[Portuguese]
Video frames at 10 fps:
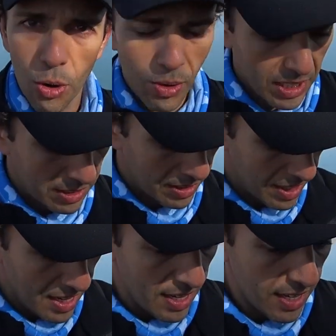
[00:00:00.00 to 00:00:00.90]
longas
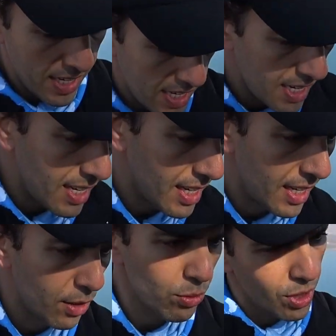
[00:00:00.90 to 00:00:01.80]

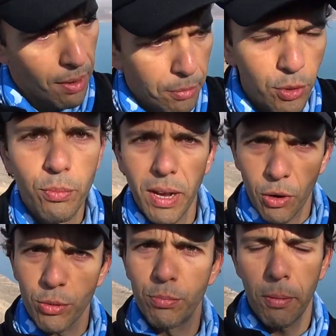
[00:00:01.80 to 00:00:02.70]
e não sabe muito bem
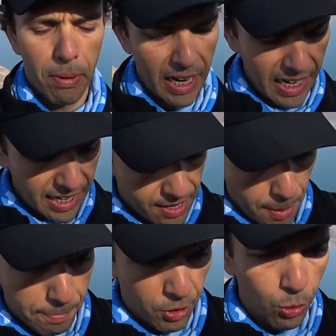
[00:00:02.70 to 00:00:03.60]
como se preparar
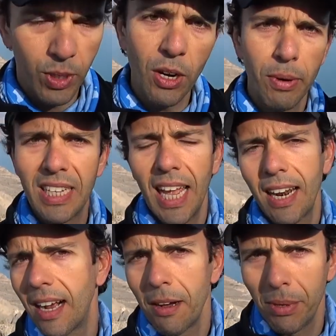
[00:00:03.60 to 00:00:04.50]
ou tem uma ideia
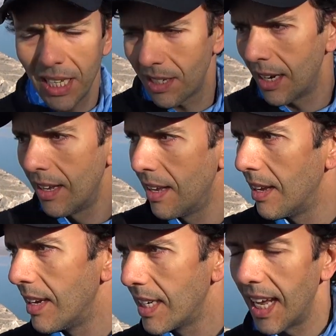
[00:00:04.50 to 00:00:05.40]
na cabeça
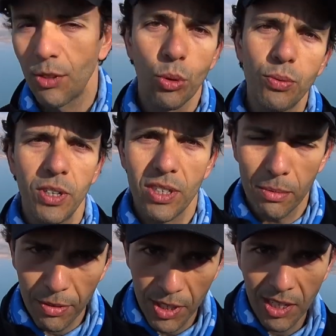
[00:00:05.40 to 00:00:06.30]
que é todo fim de
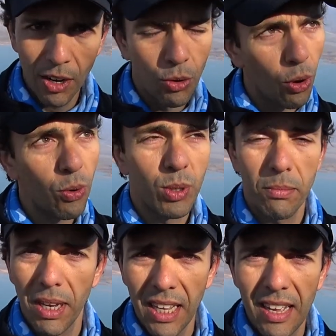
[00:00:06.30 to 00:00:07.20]
semana fazer treino longo
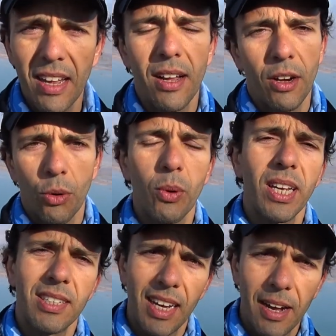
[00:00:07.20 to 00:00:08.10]
também. Com
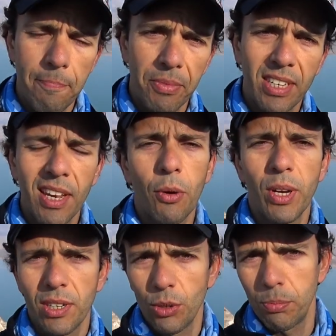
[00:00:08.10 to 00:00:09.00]
essa
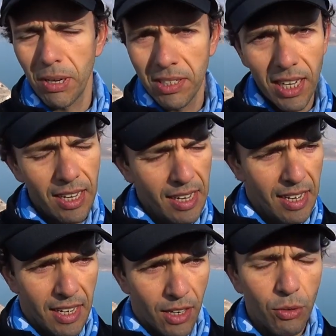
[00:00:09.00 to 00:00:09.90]
sequência que eu te passei,
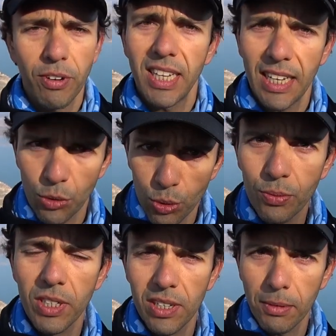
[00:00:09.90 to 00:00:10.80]
não vai dar todo
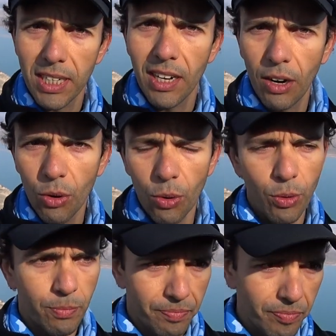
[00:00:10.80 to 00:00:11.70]
fim de semana treino
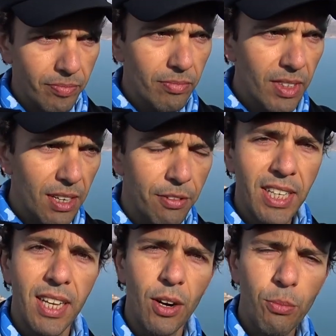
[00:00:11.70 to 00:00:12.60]
longo. Vai
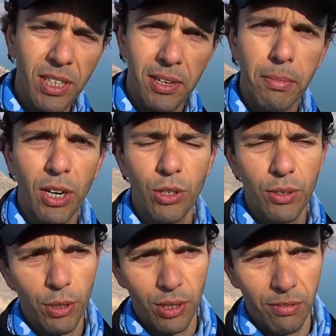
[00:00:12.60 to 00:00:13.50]
ter uma semana onde
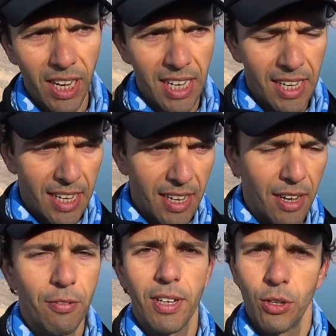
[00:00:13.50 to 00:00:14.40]
você vai
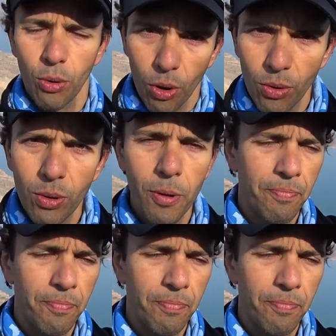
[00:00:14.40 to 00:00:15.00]
fazer o longo,